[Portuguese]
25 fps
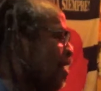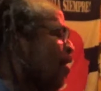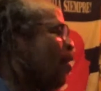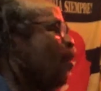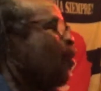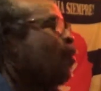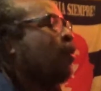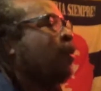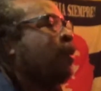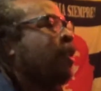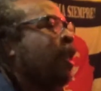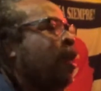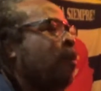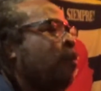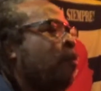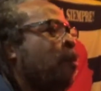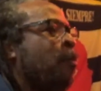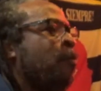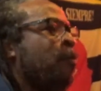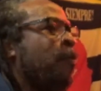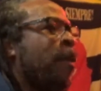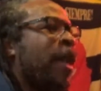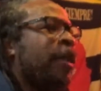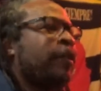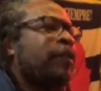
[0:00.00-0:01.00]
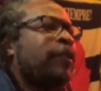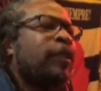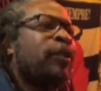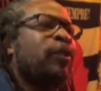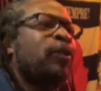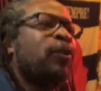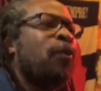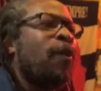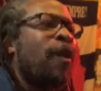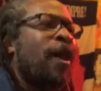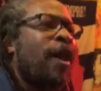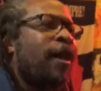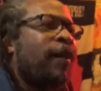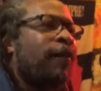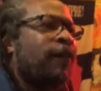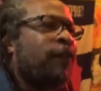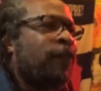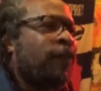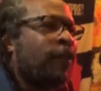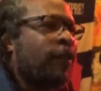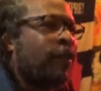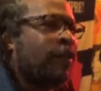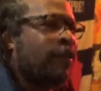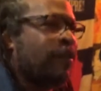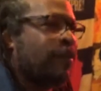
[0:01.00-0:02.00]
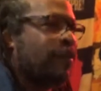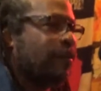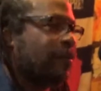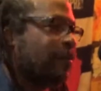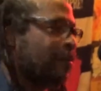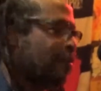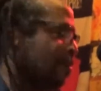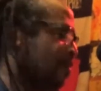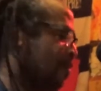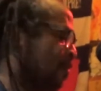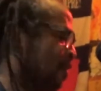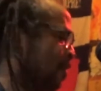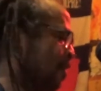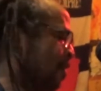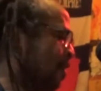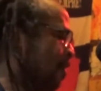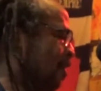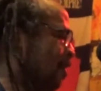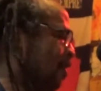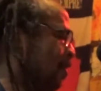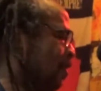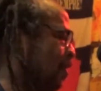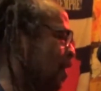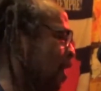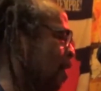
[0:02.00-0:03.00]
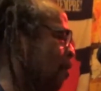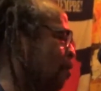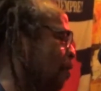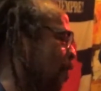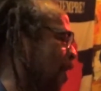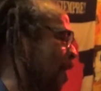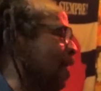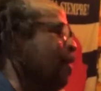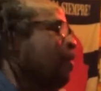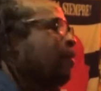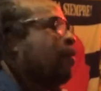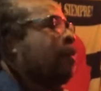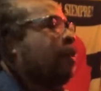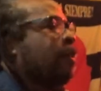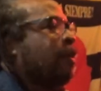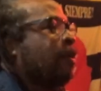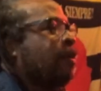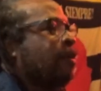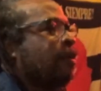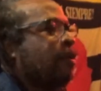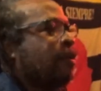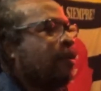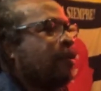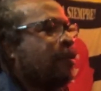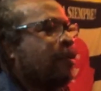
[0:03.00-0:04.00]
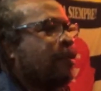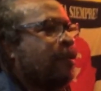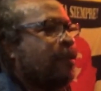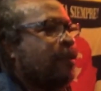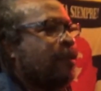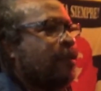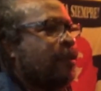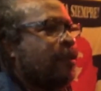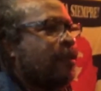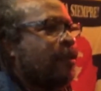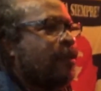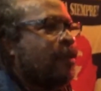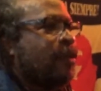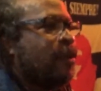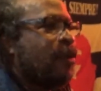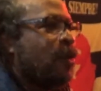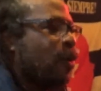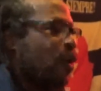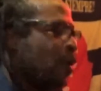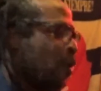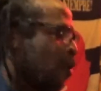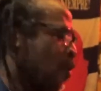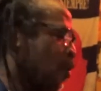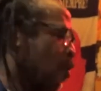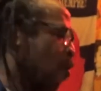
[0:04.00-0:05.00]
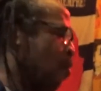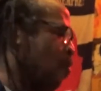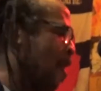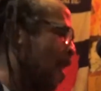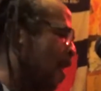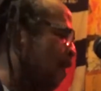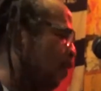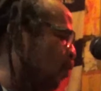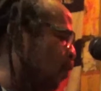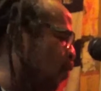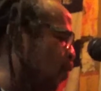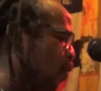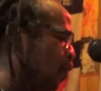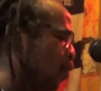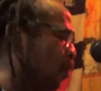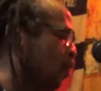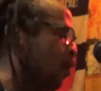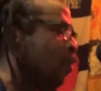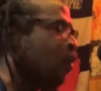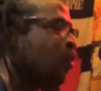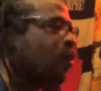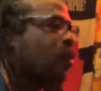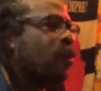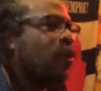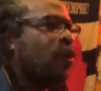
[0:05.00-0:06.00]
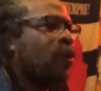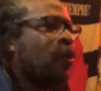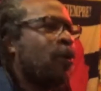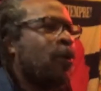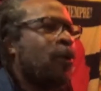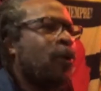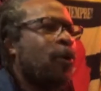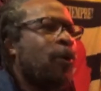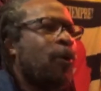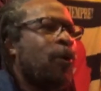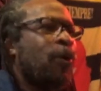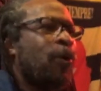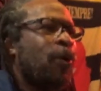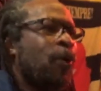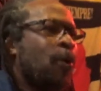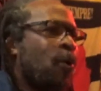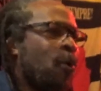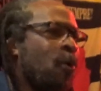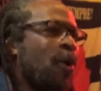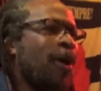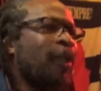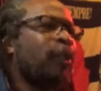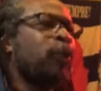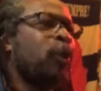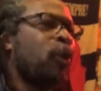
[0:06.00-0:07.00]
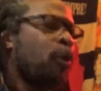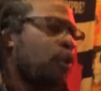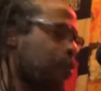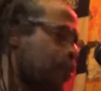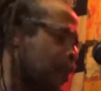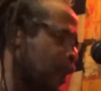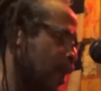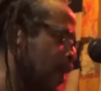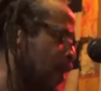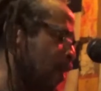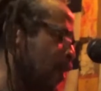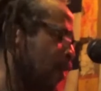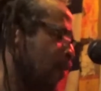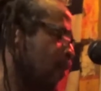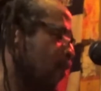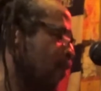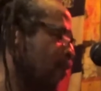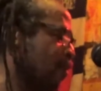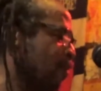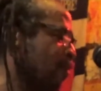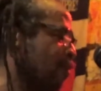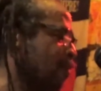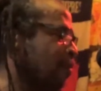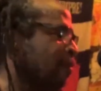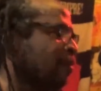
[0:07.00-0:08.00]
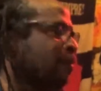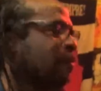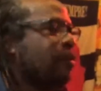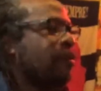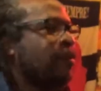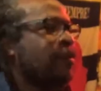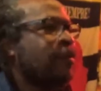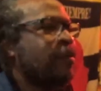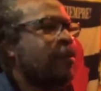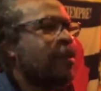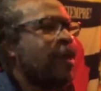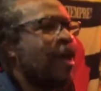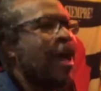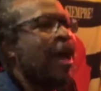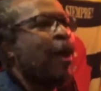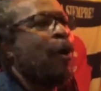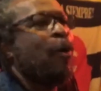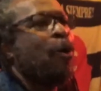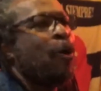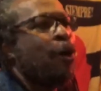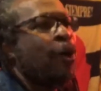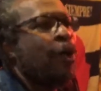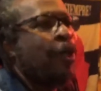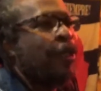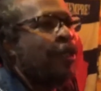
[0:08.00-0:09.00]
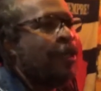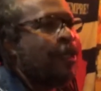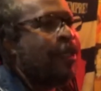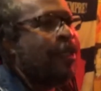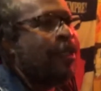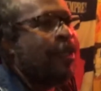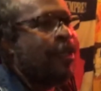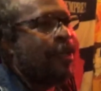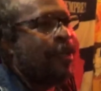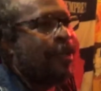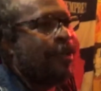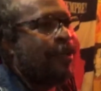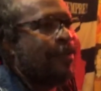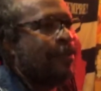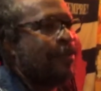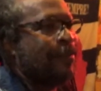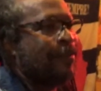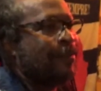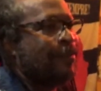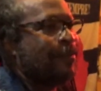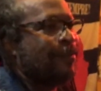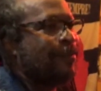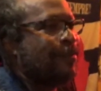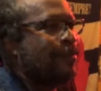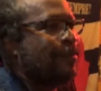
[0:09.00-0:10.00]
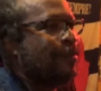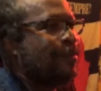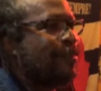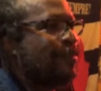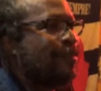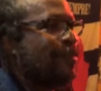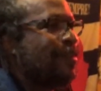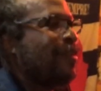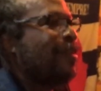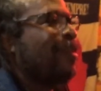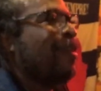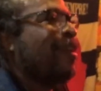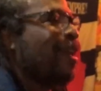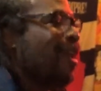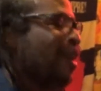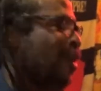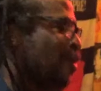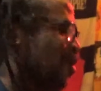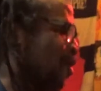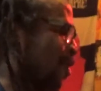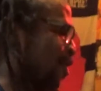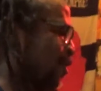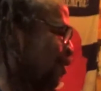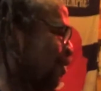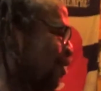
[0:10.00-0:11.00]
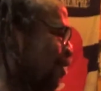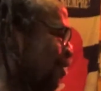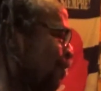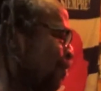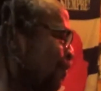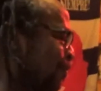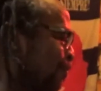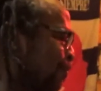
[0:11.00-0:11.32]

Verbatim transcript: O tempo passa suave, sem pressa. O barulho, o atropelo, a correria é nossa.